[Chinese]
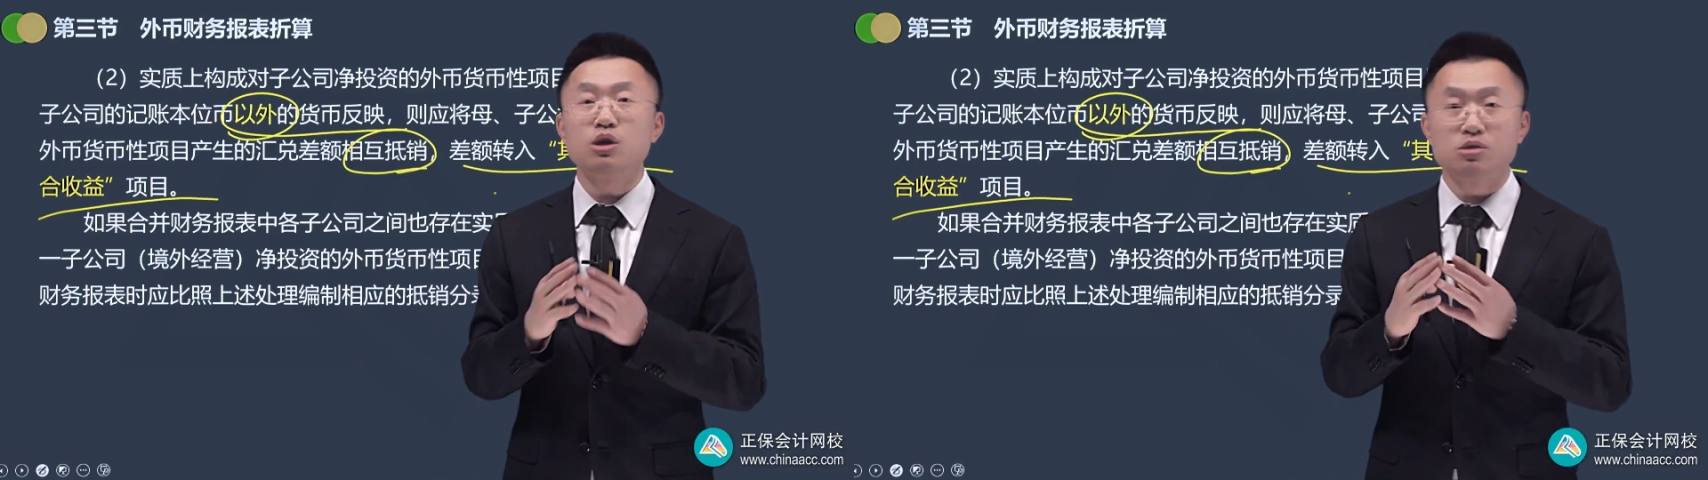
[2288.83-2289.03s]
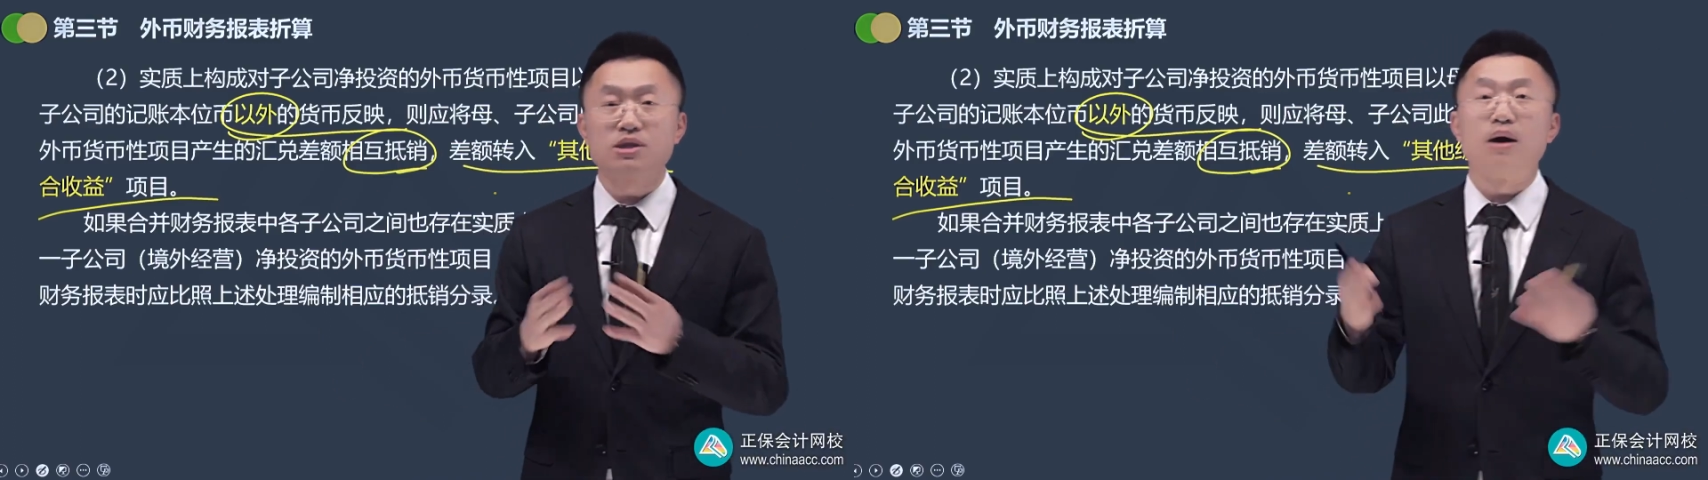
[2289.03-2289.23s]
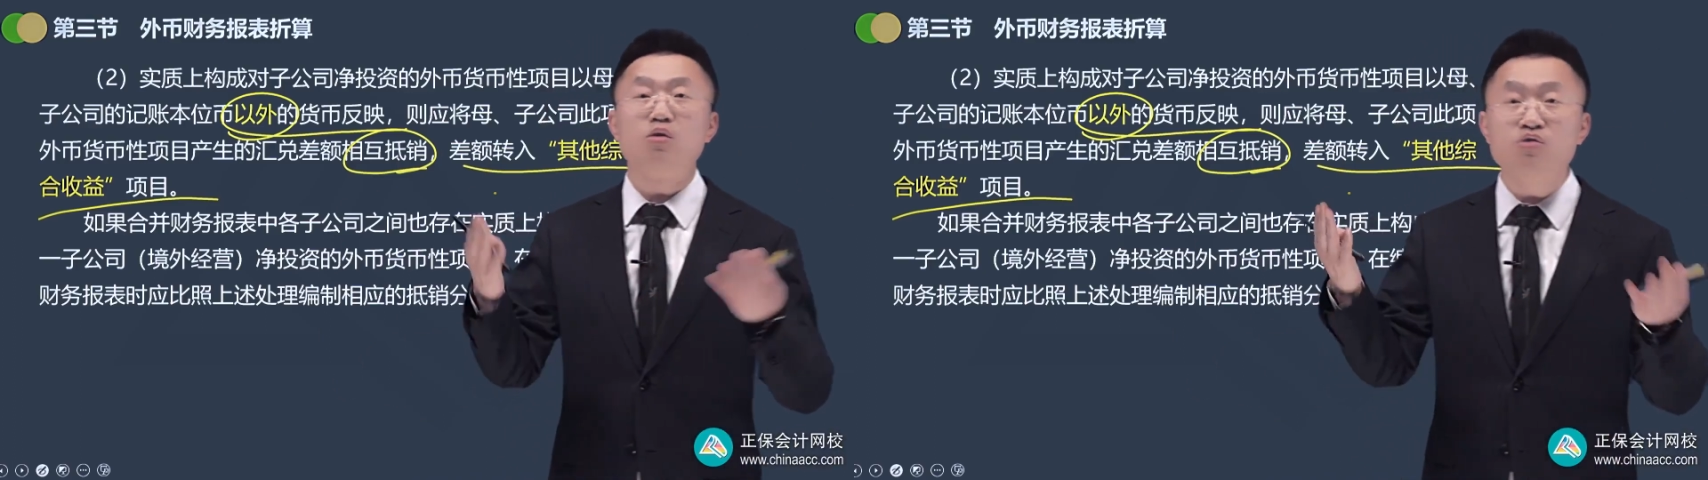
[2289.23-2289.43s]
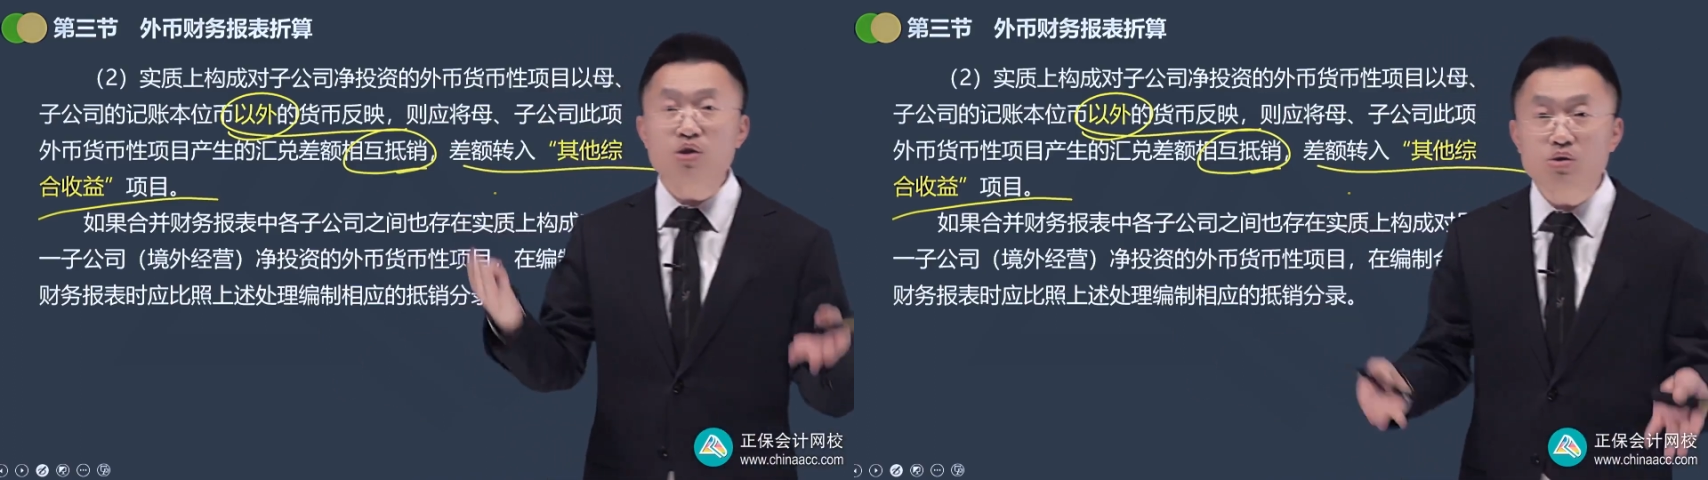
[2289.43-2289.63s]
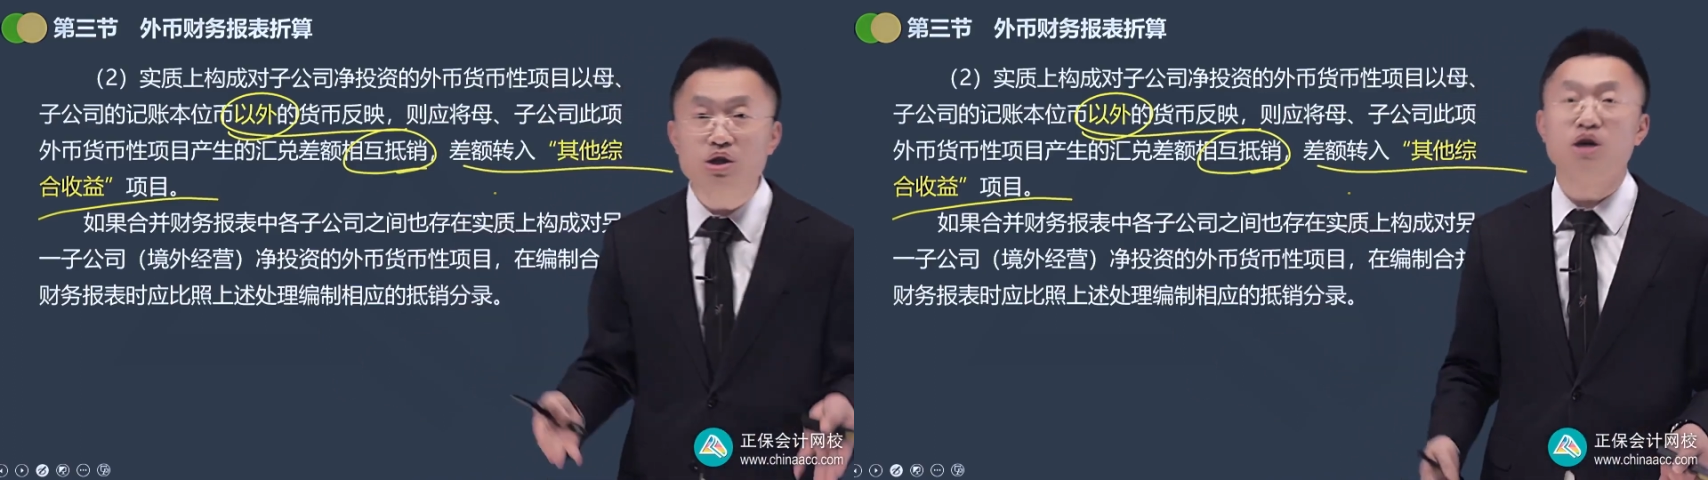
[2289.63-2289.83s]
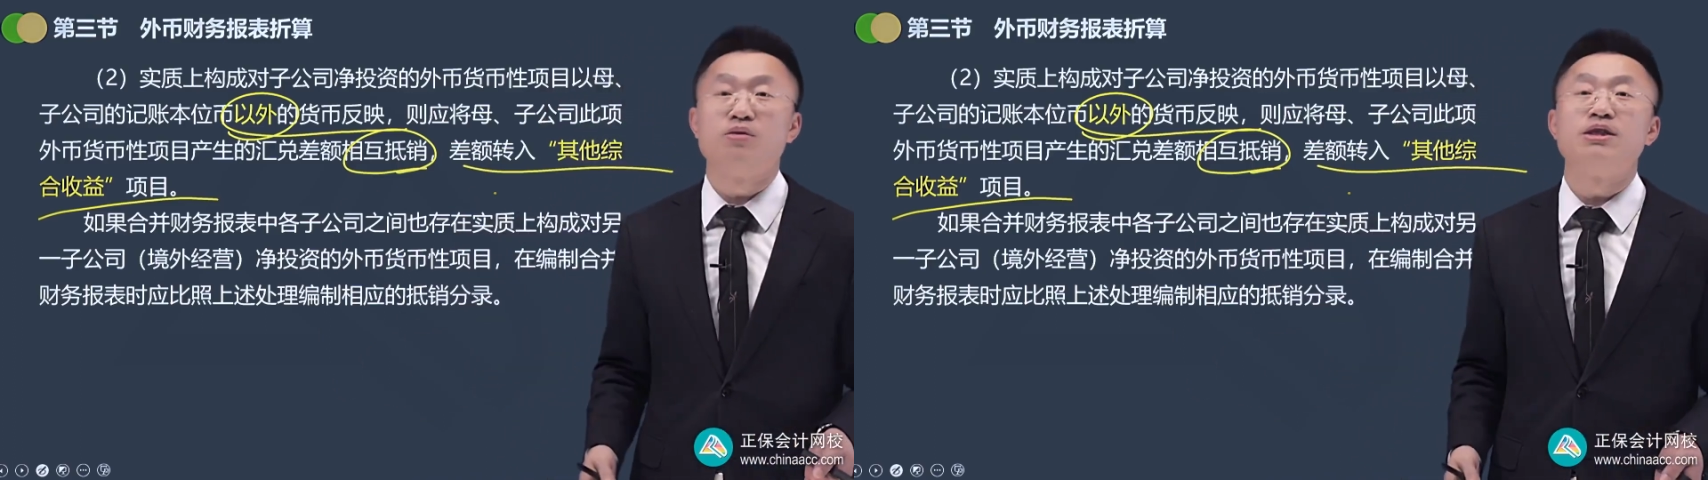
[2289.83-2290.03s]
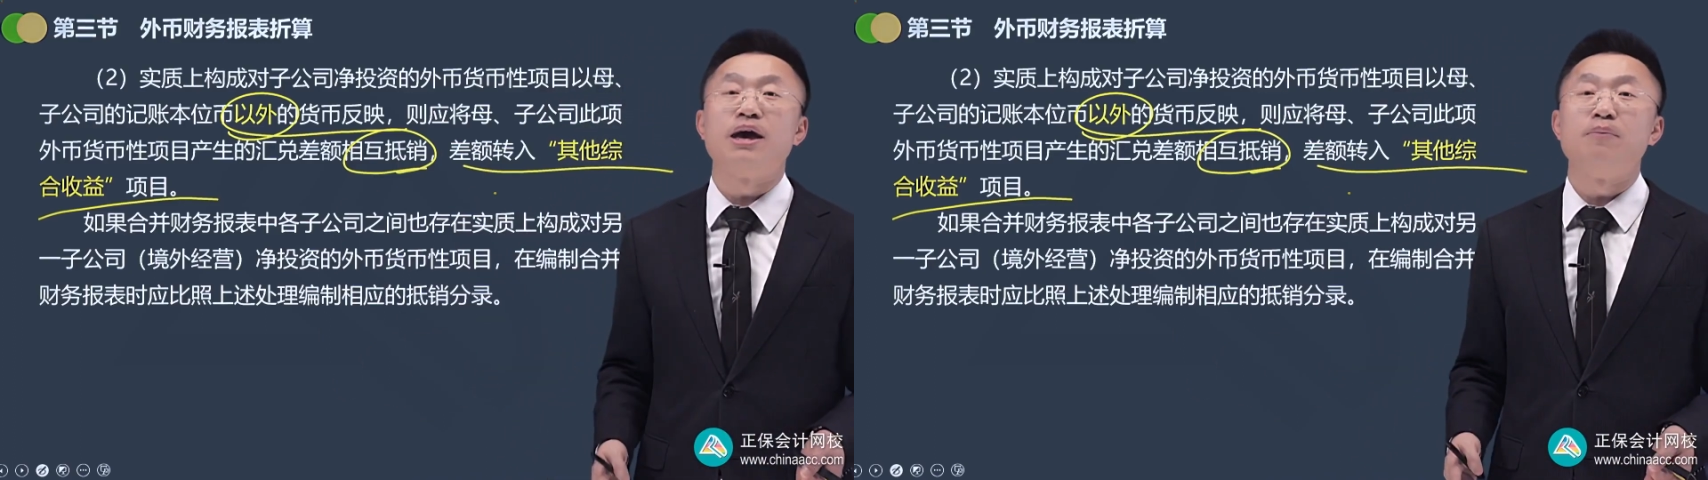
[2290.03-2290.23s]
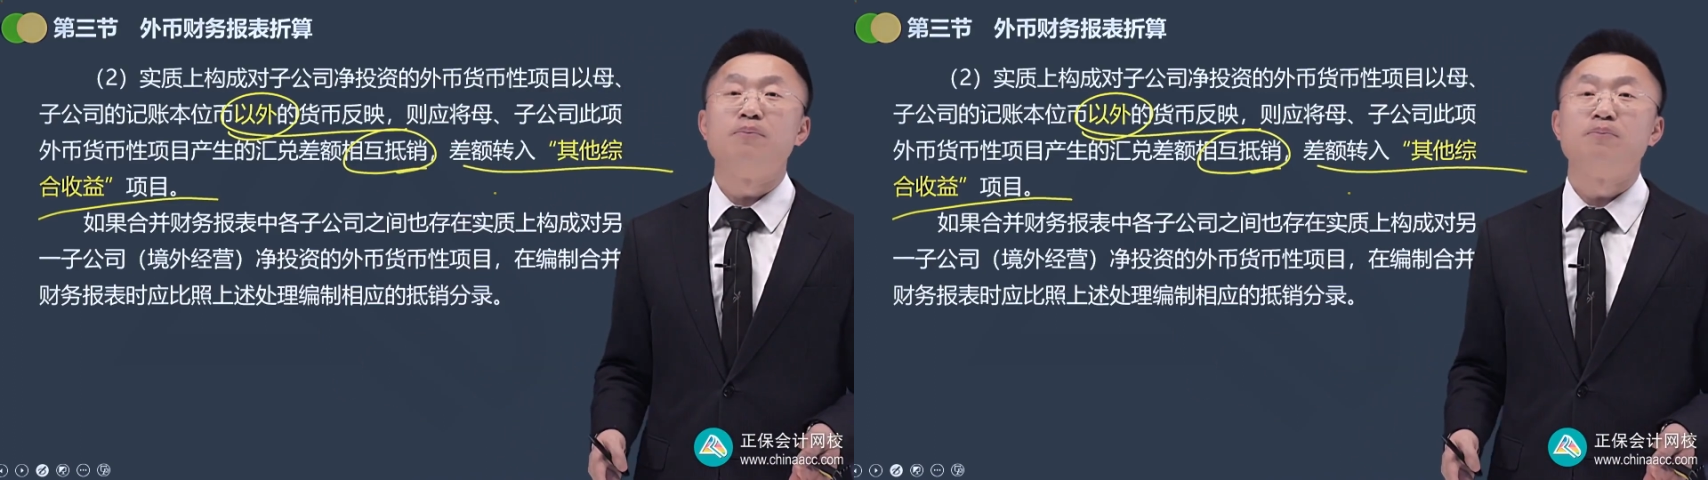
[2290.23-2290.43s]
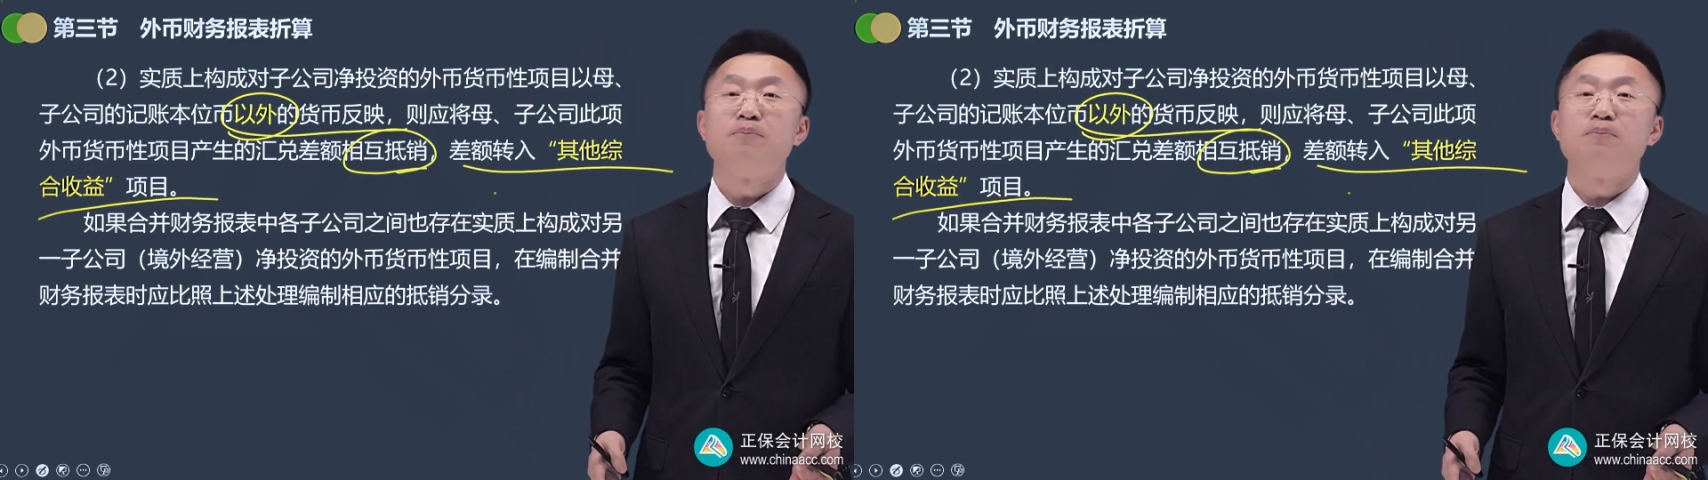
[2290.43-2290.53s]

有财务费用的问题，